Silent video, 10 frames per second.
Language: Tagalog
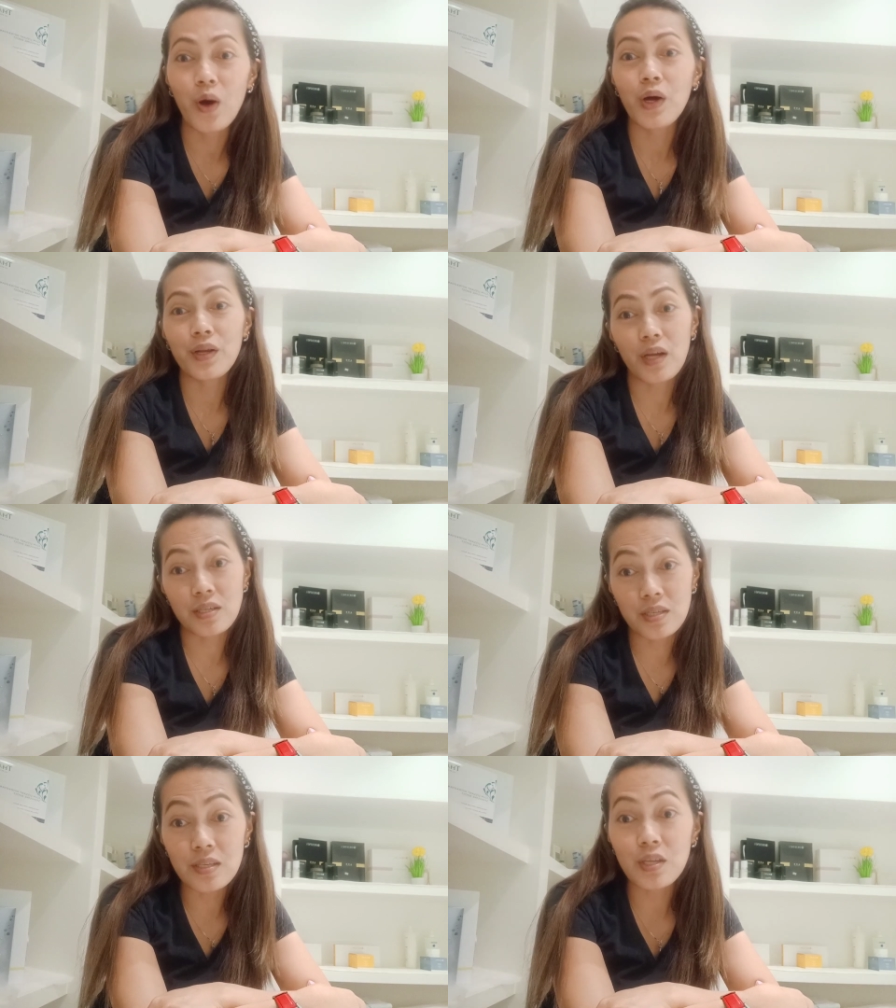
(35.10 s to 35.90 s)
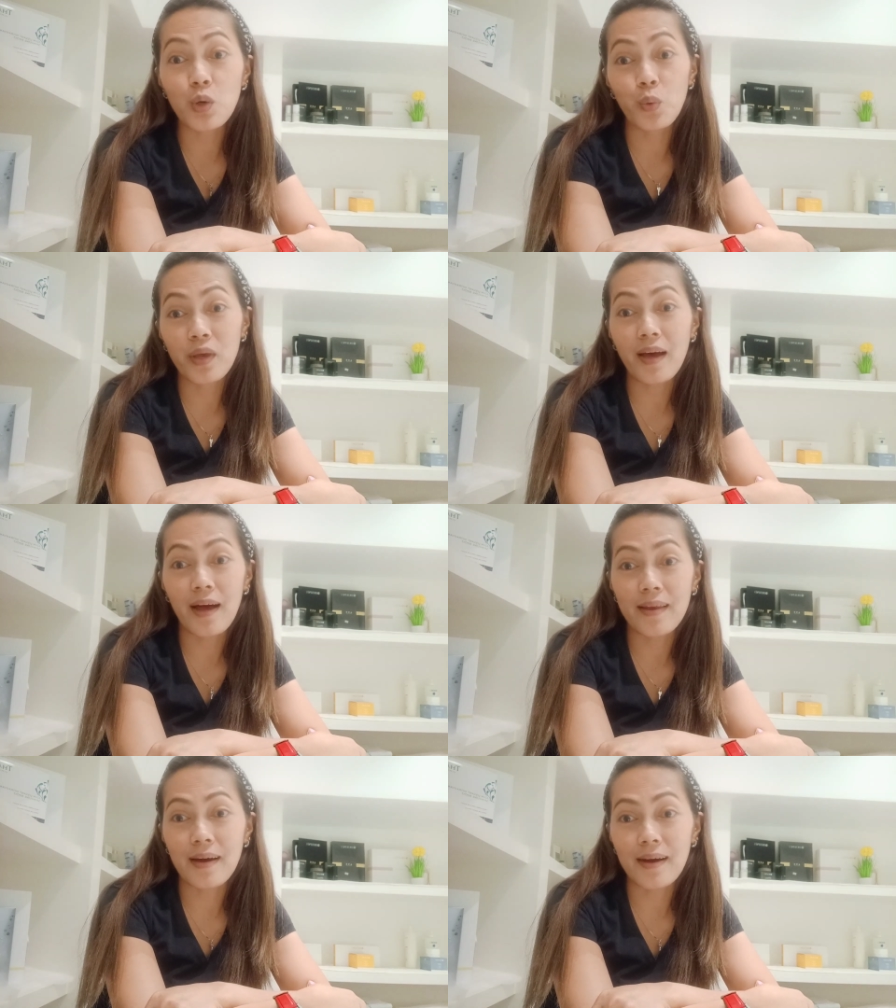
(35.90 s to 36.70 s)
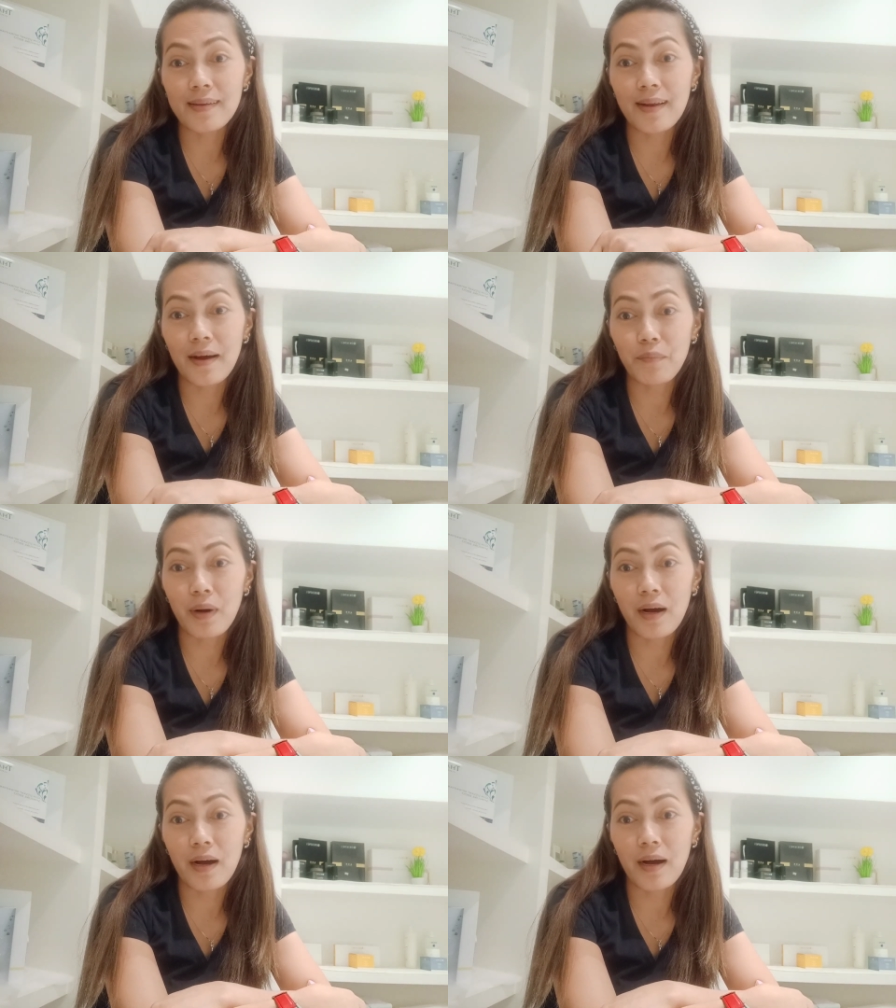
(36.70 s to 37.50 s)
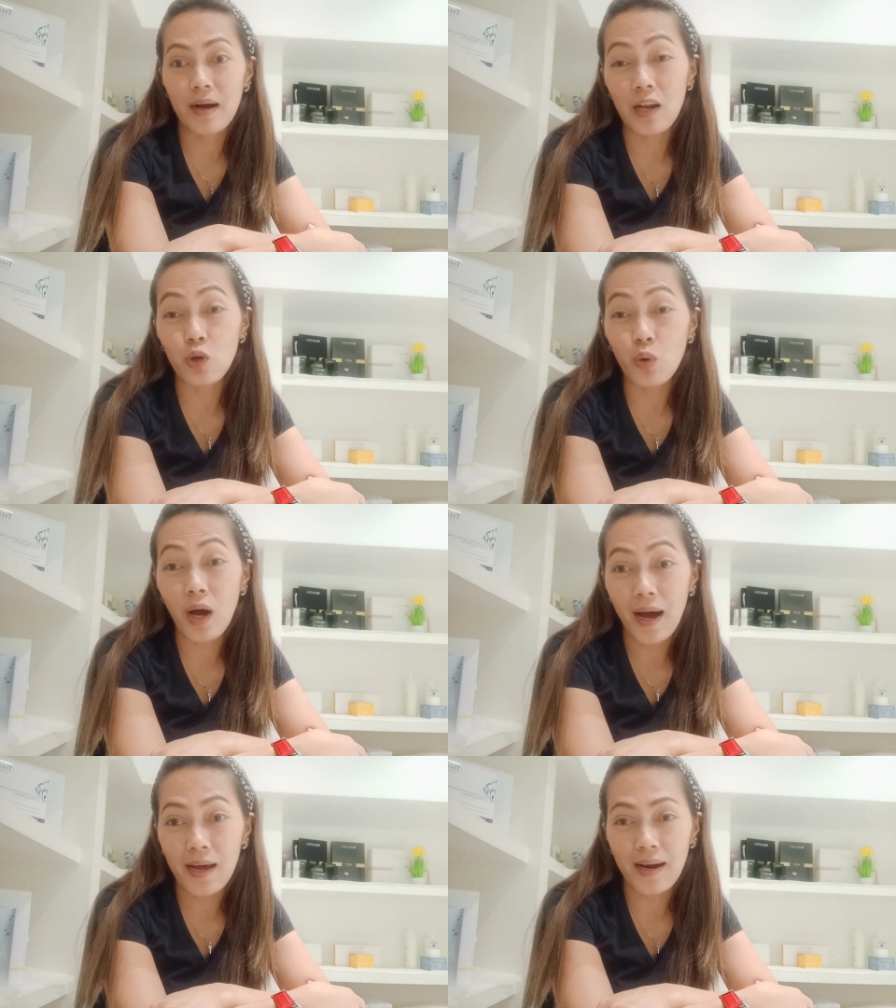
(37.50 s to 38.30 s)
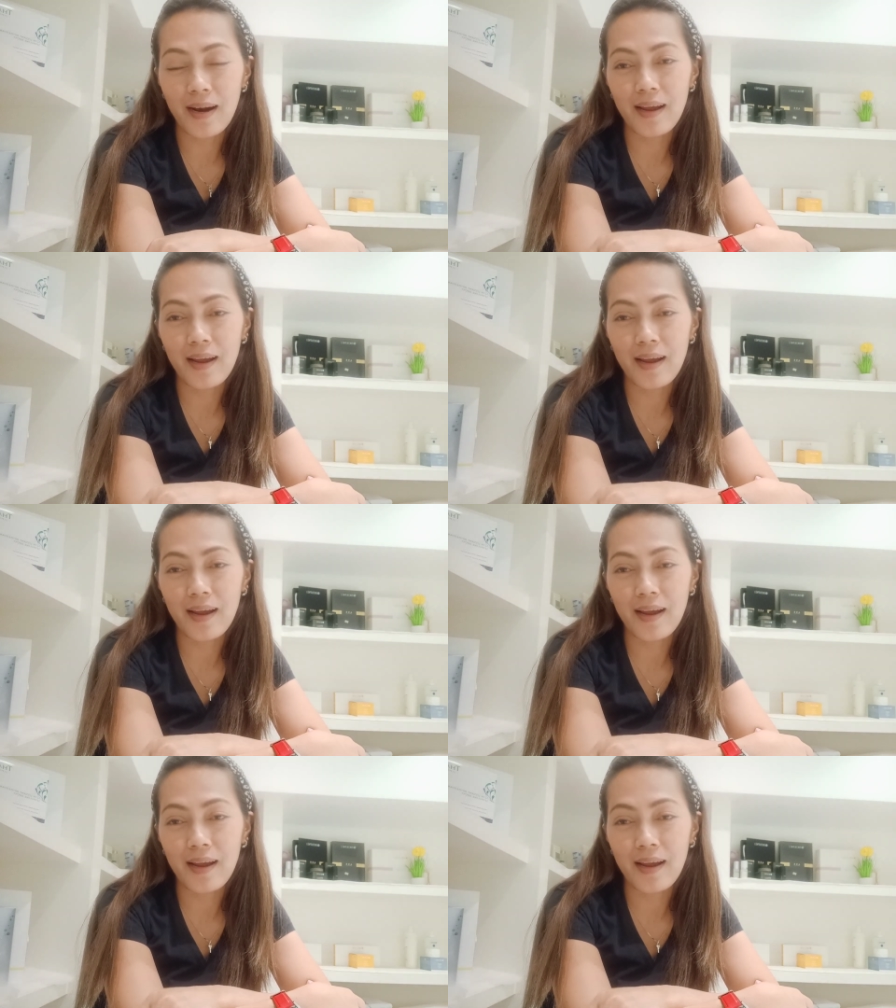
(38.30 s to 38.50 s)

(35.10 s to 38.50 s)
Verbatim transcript: nagsisiwian ng kanilang mga lugar.